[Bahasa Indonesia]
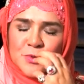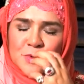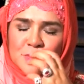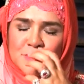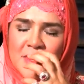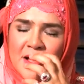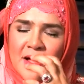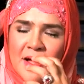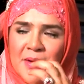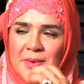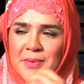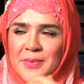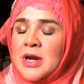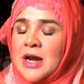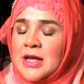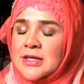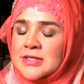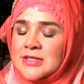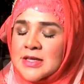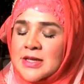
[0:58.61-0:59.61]
surba
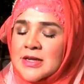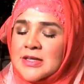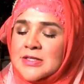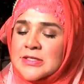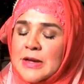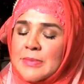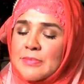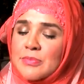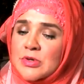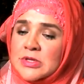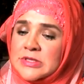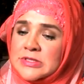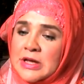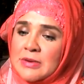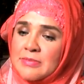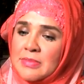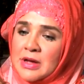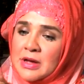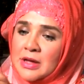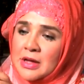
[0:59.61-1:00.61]
berasnya dicampur
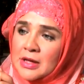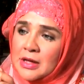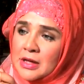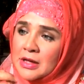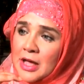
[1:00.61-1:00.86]
sama